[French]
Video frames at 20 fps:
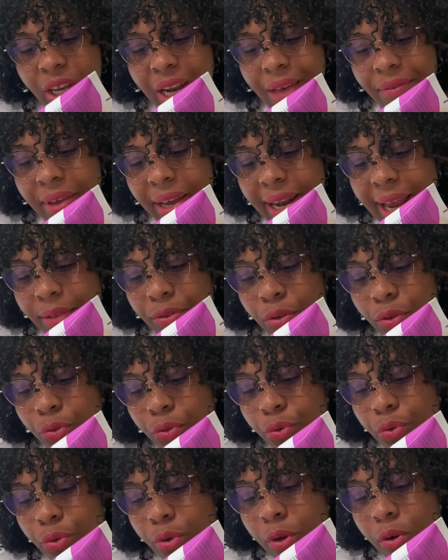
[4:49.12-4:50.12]
avec la
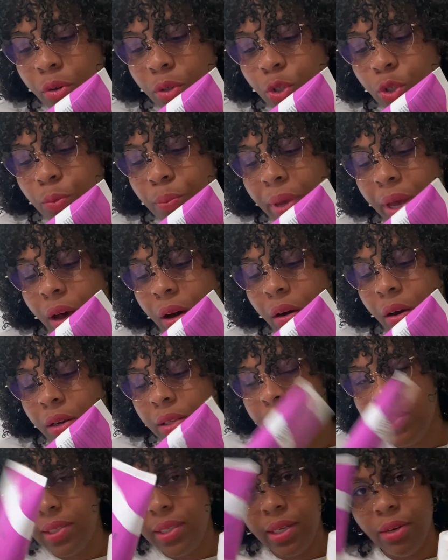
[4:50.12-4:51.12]
tenue, euh, le super hold
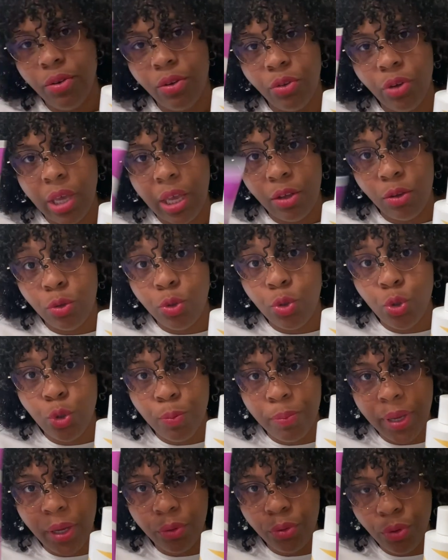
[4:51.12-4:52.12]
style, donc avec une
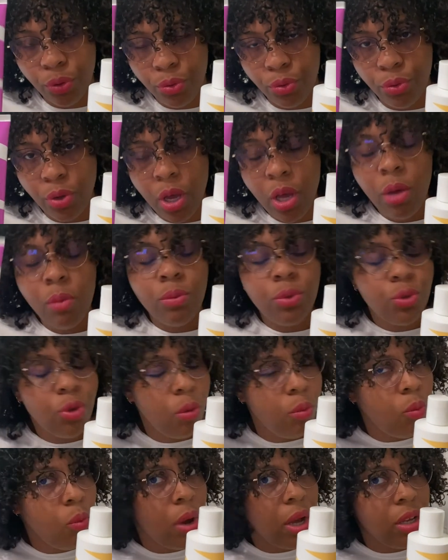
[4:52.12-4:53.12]
super tenue. Parce que
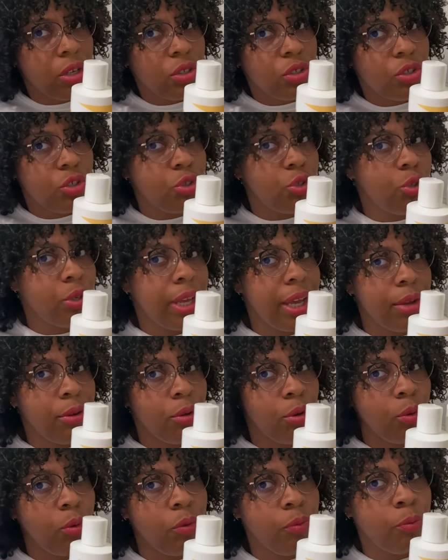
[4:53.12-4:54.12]
moi, je suis
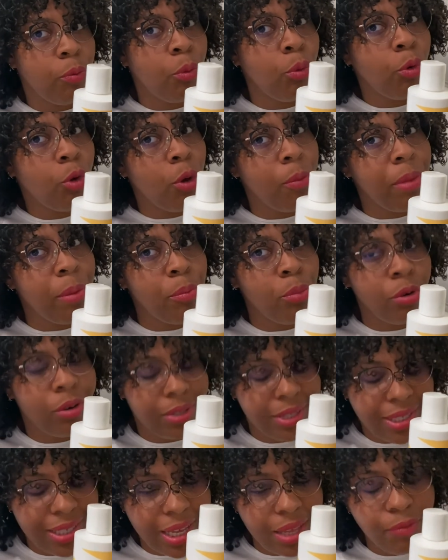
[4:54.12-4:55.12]
quelqu'un au coup comme mes boucles
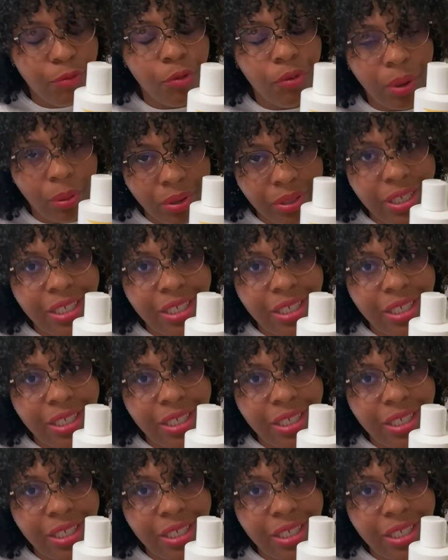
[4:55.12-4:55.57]
tiennent, il faut vraiment des